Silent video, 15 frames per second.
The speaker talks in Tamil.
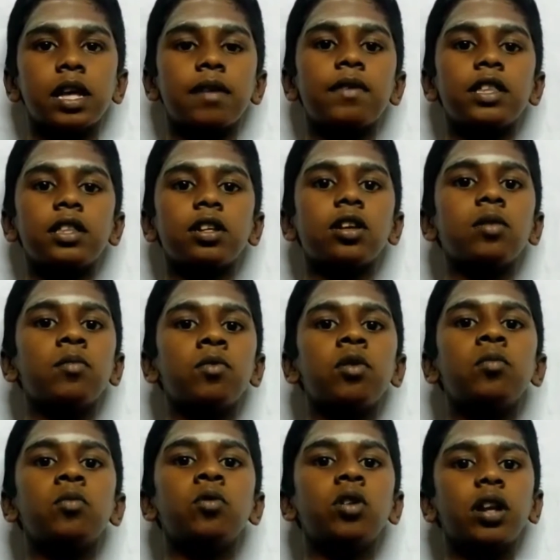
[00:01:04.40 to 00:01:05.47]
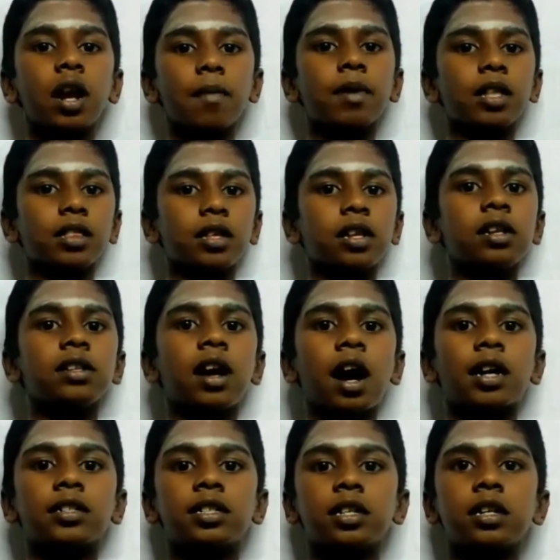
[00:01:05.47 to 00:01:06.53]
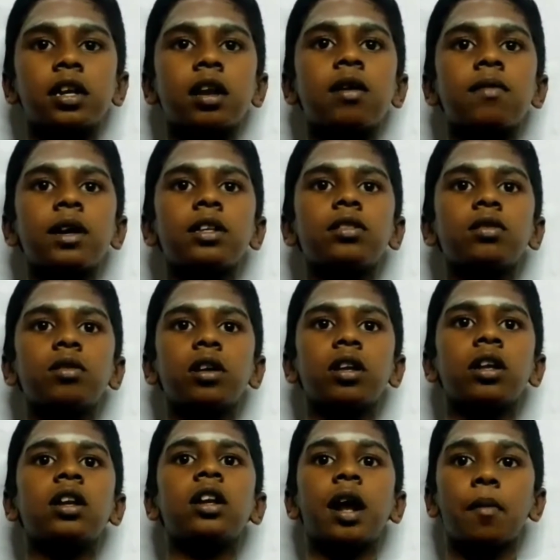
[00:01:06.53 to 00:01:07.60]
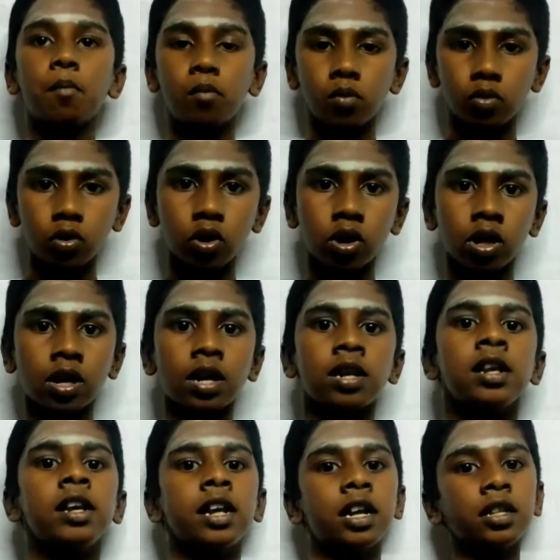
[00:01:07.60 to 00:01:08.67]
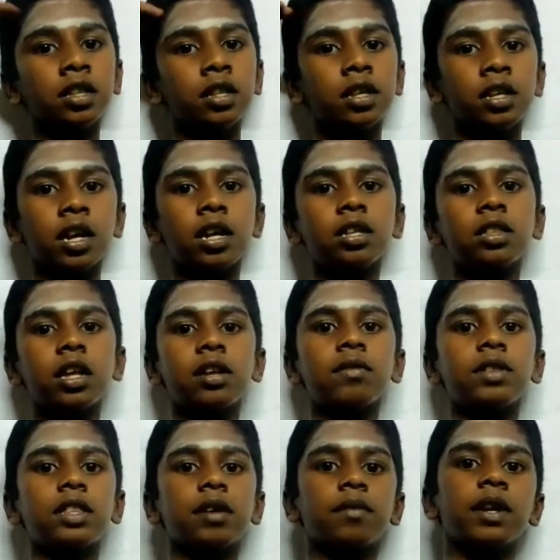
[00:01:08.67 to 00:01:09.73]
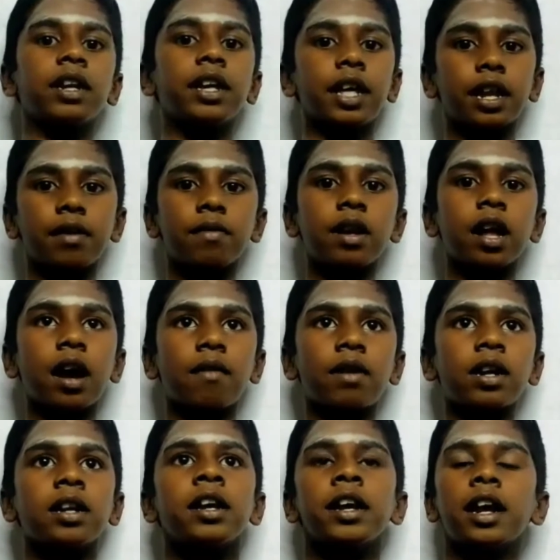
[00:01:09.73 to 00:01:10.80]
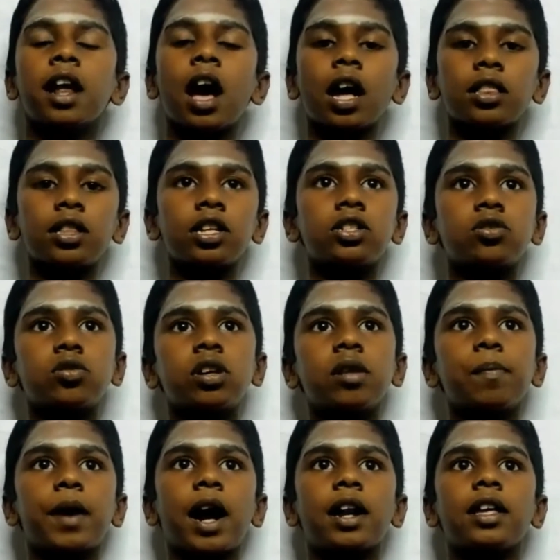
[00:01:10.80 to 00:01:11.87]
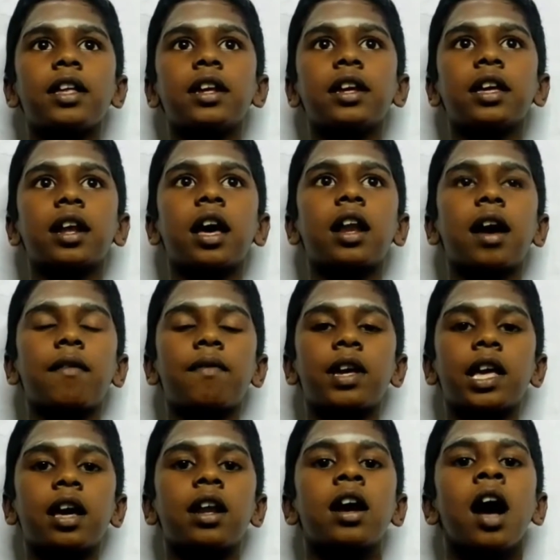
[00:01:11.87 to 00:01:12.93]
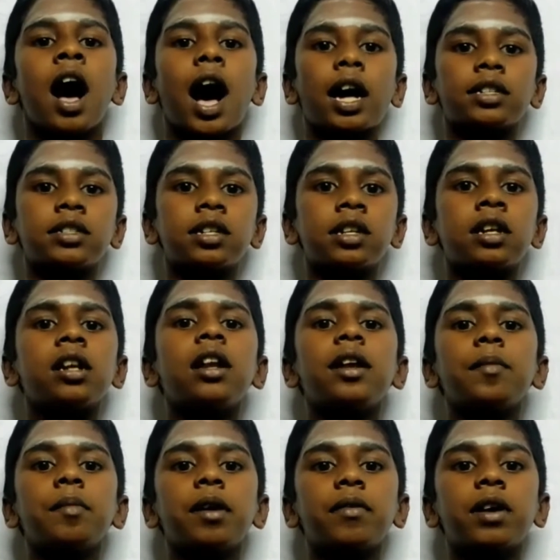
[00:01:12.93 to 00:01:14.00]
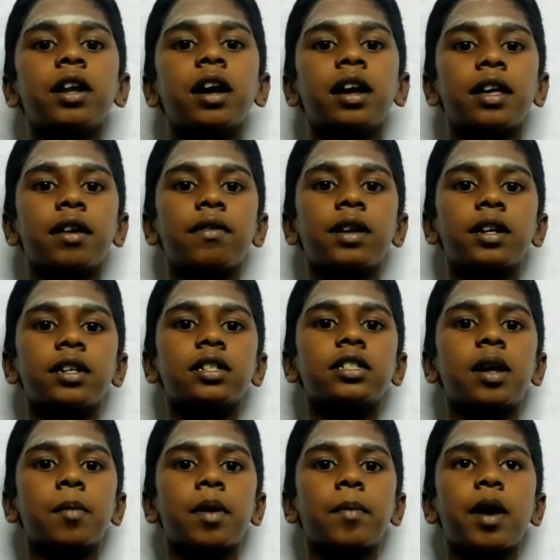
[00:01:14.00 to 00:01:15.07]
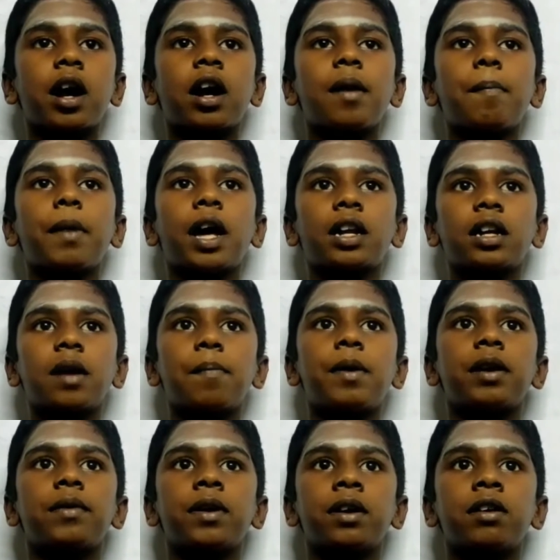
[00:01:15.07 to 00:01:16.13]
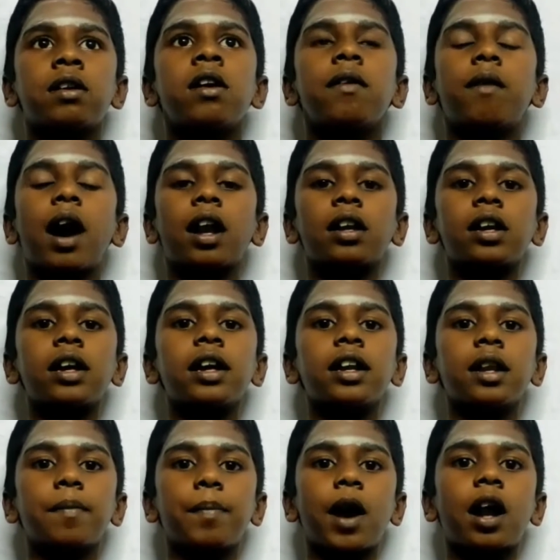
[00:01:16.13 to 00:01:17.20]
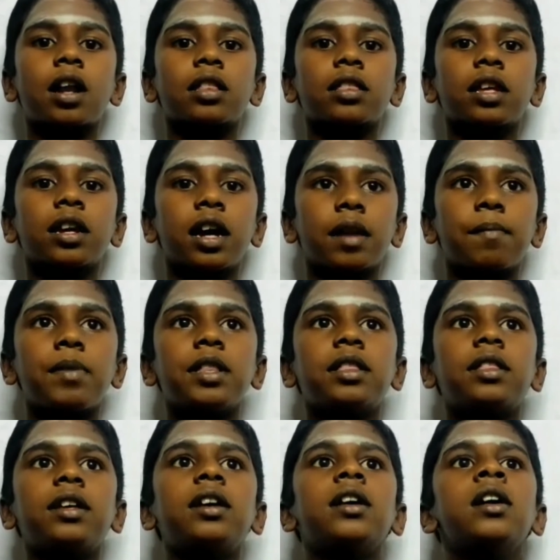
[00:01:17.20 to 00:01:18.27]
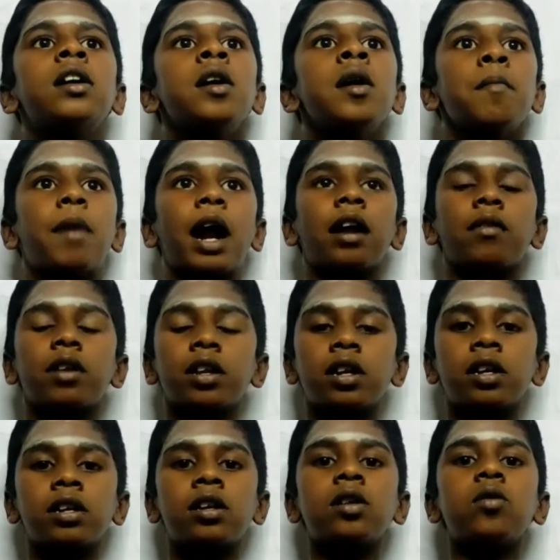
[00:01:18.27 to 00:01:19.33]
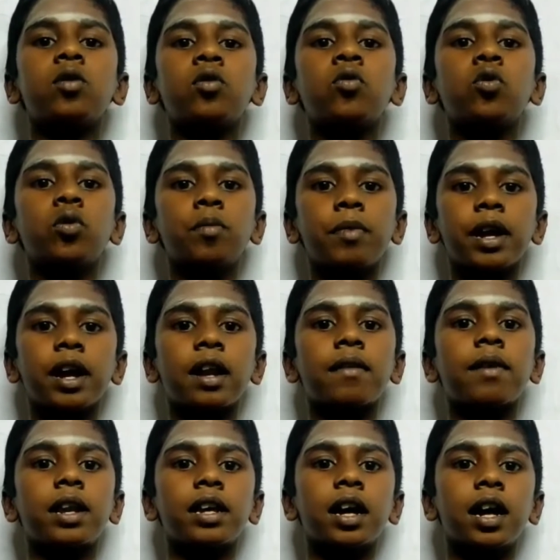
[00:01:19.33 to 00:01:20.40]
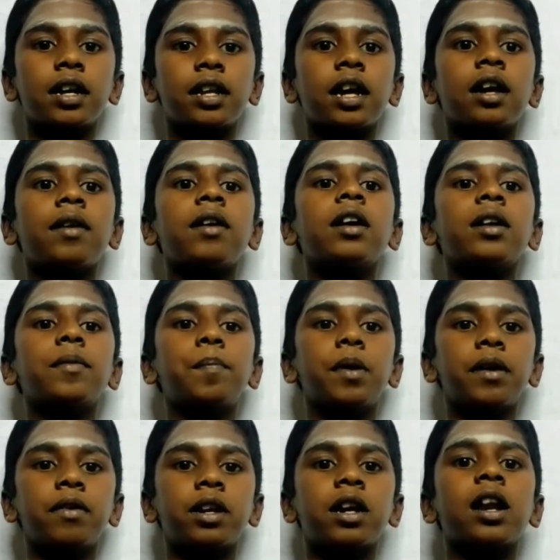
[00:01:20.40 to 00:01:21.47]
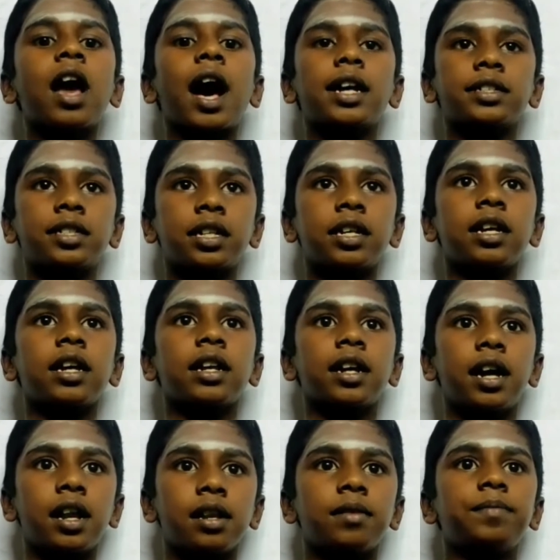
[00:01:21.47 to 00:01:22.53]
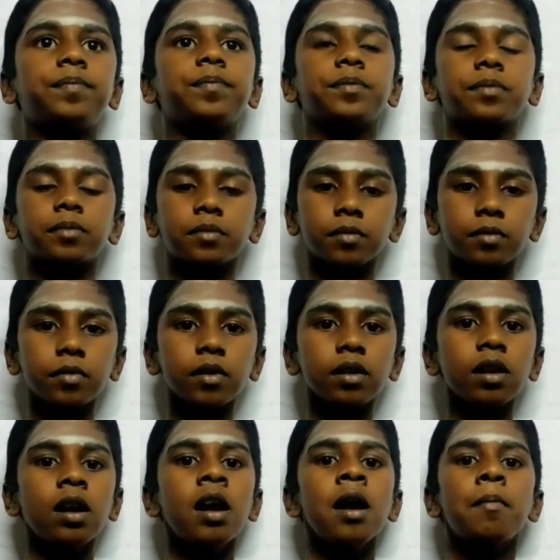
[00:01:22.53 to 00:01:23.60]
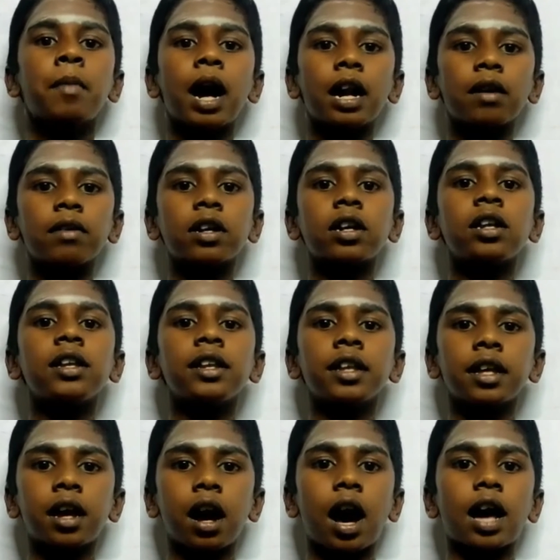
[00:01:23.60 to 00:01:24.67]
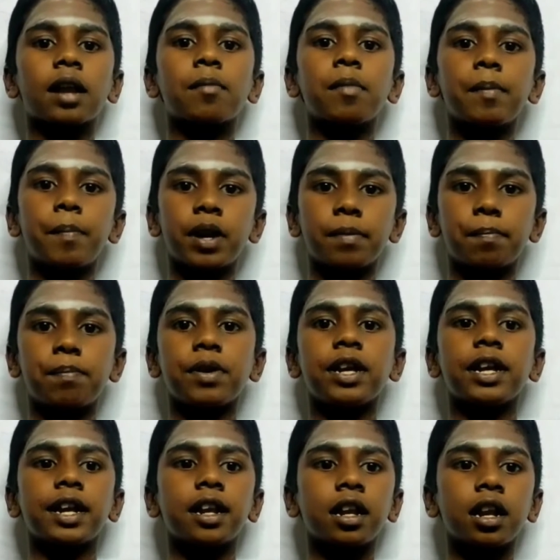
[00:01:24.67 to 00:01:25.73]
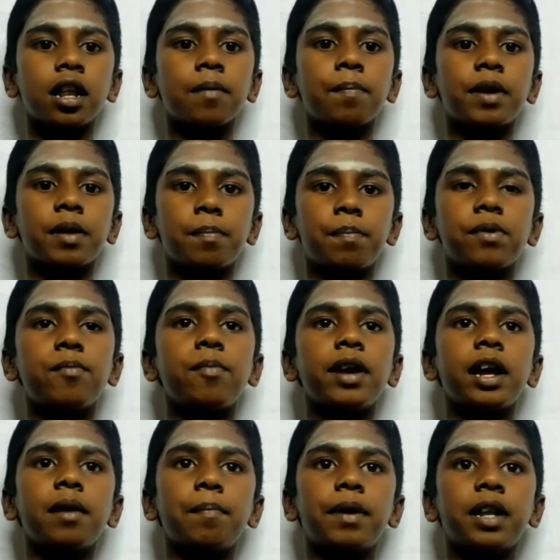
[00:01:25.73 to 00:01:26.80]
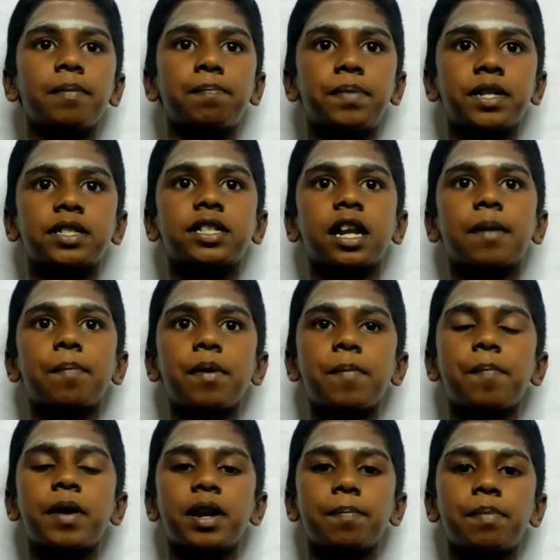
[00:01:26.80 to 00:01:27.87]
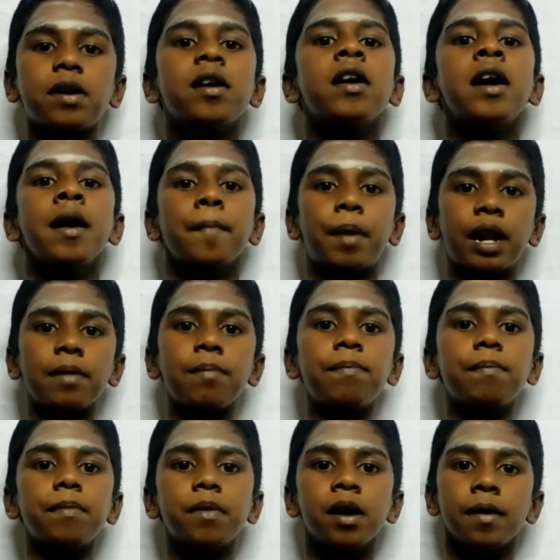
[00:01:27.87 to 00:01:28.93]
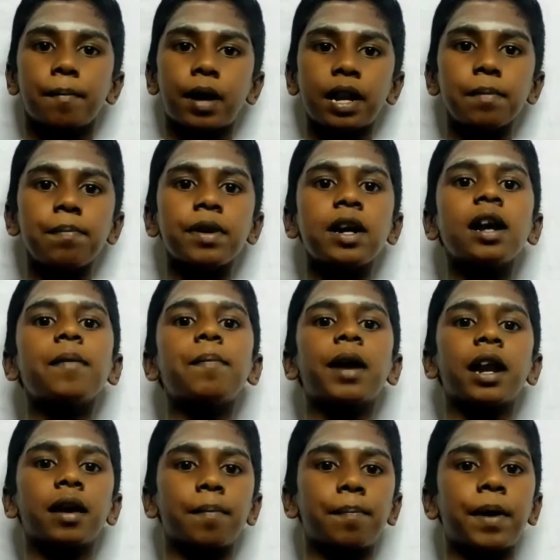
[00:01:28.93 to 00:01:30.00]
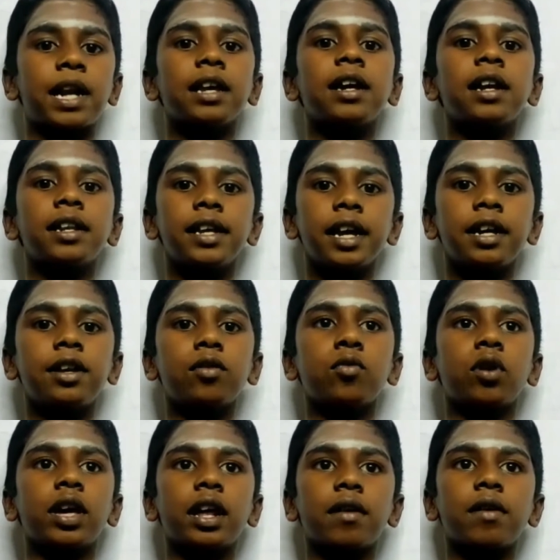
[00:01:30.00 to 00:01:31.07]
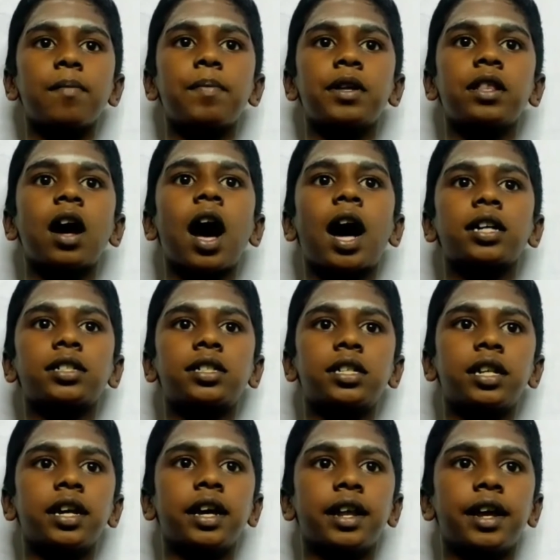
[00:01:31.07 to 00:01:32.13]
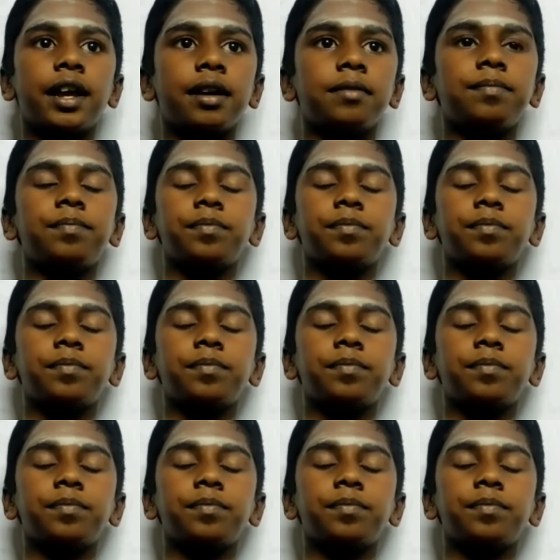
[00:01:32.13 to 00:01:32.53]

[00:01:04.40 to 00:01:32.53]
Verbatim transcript: தெய்வத்திற்கு முன் மூன்றாம் இடத்தில் ஆசிரியர்களை வைத்துள்ளனர் நம் முன்னோர்கள் எழுத்து எழுத்தறிவித்தவன் இறைவன் ஆவான் என ஆத்திச்சுடியில் பாடியிருக்கிறார் அவையார் ஆசிரியர் என்பவர் இறைவனுக்கு சமமாக பார்க்கப்படுவர் வாழ்க்கை என்ற பாடத்தை கர்ப்பித்து மாணவர்களுக்கு ஒரு உண்மையான வழிகாட்டியாக இருப்பவர்கள் ஆசிரியர்கள் மாணவர்களின் ஆரம்ப படிப்பு இடைநிலை படிப்பு மேல் படிப்பு சிறப்பு படிப்பு படி படிப்புகள் பல படிகள் ஏற்றி உயர வைப்பது ஆசிரியரே